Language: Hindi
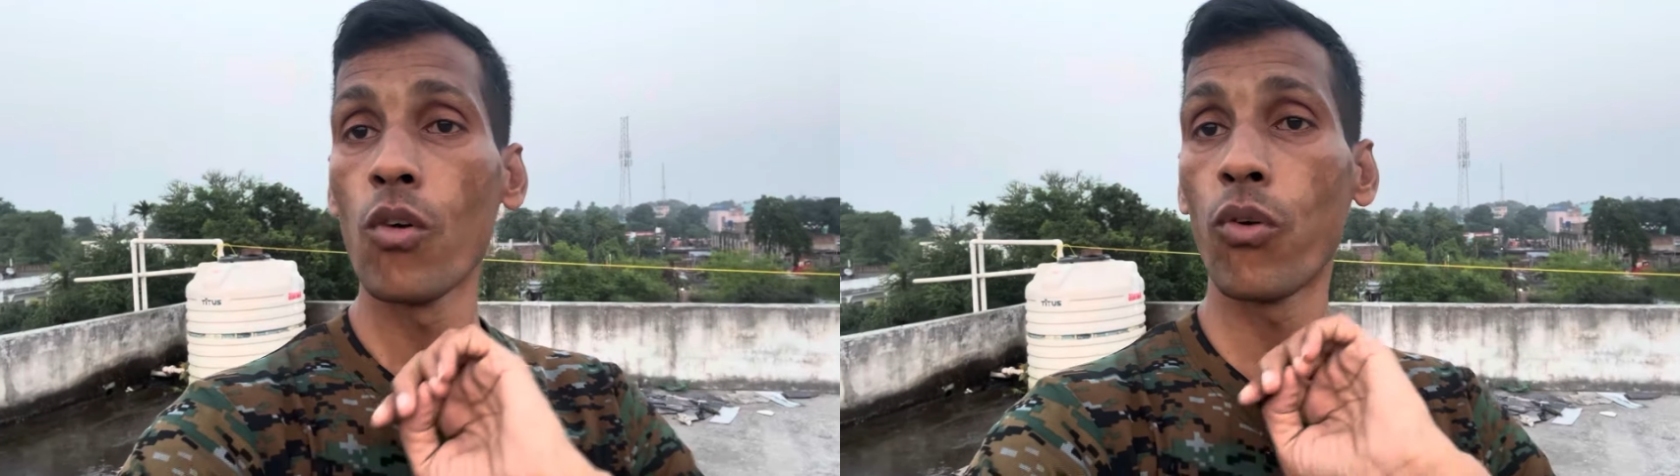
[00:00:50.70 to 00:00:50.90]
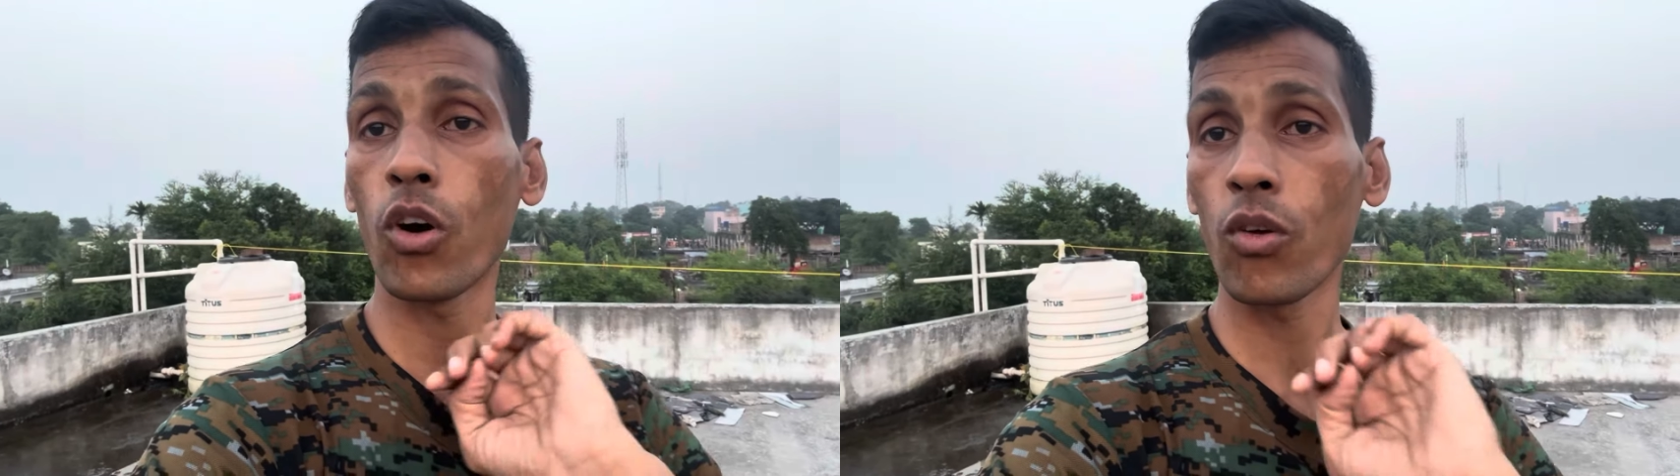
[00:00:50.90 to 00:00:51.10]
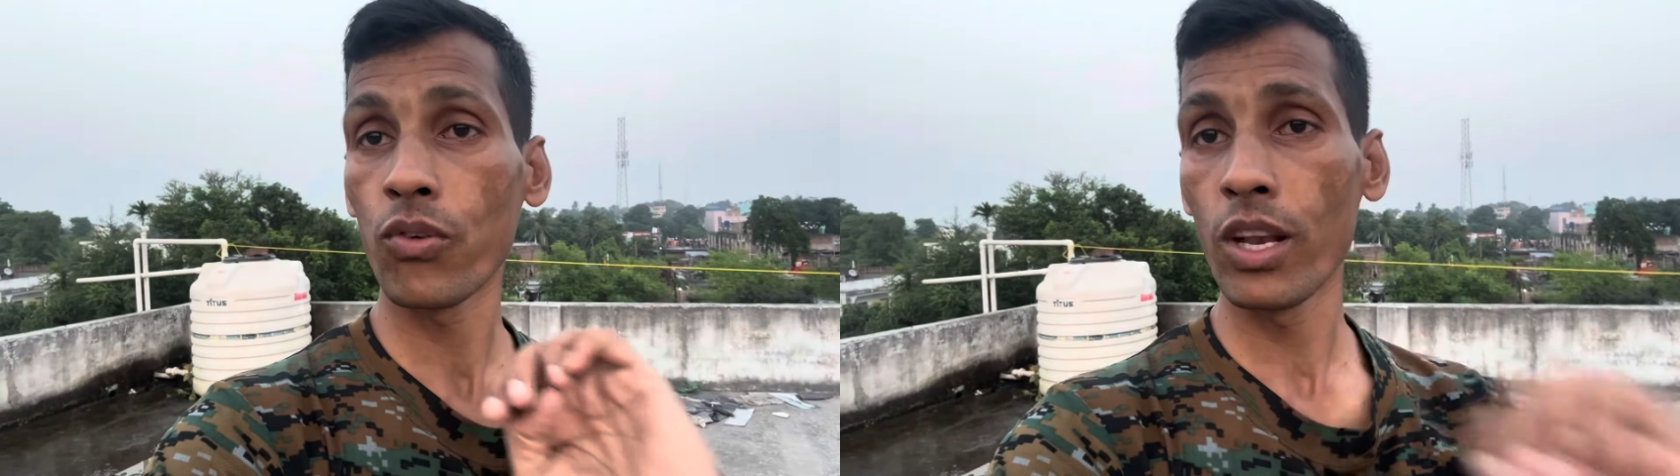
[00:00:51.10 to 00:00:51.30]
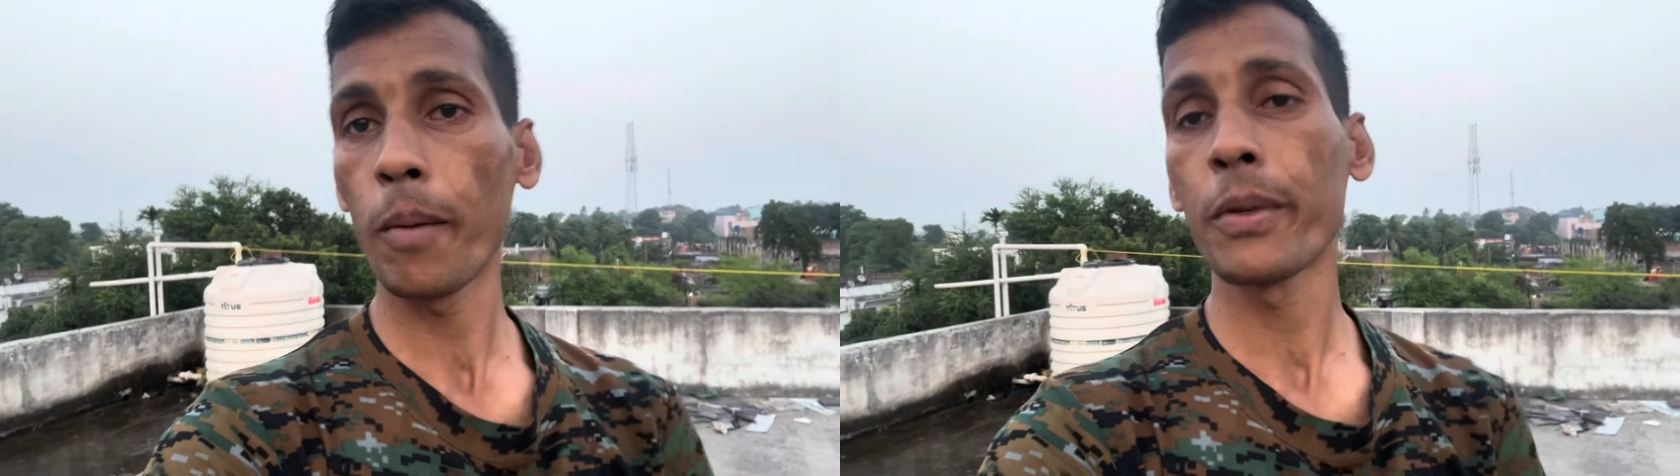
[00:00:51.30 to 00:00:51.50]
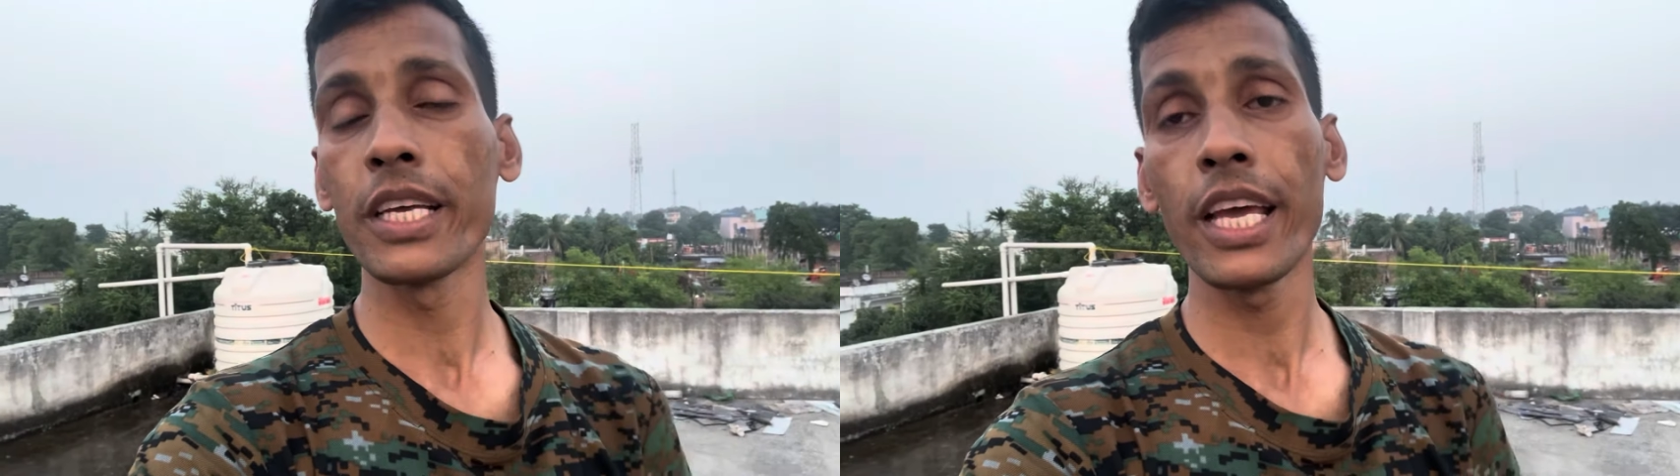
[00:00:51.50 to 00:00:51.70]
फॉर्म
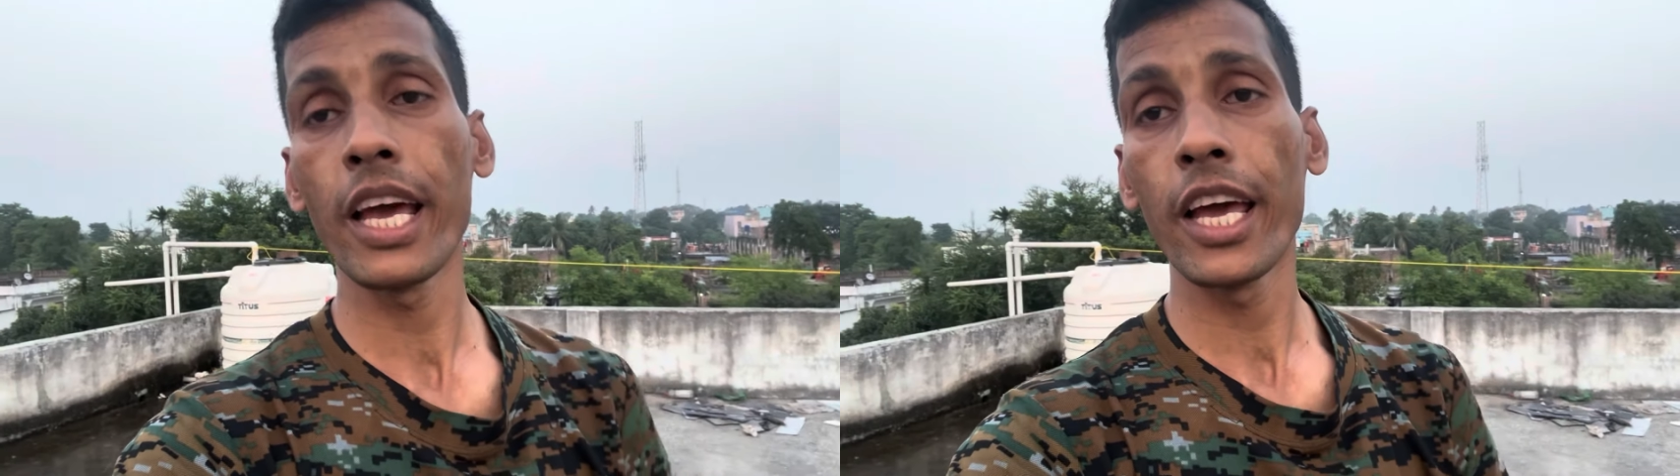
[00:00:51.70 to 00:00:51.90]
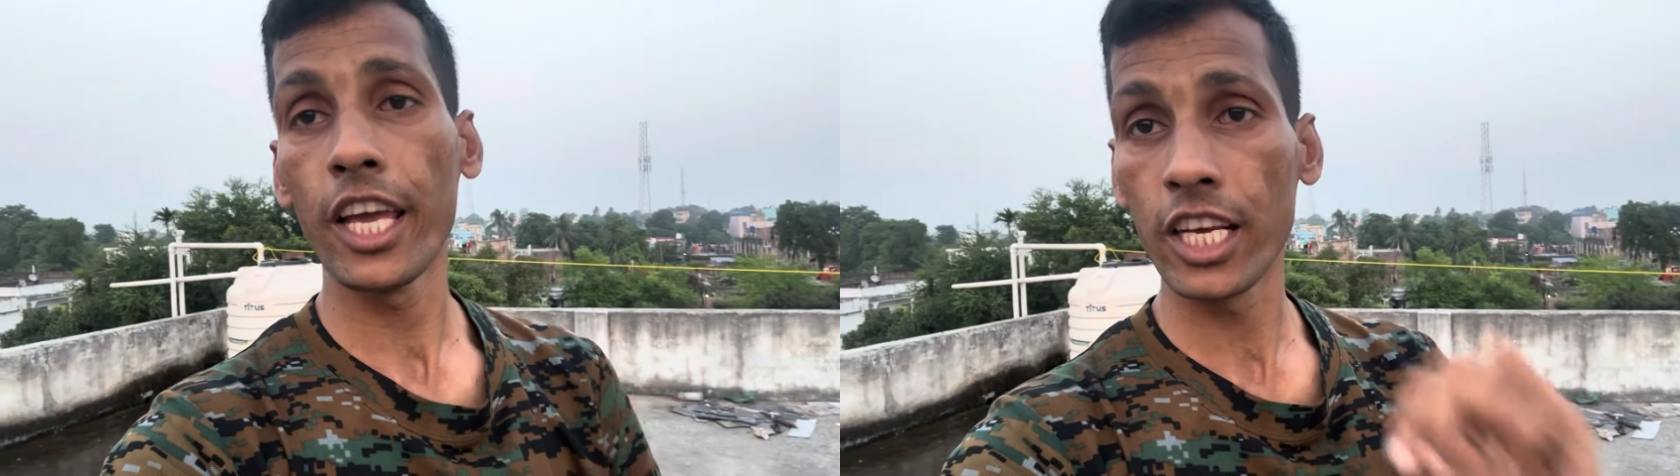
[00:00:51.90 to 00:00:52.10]
फिलअप किए हैं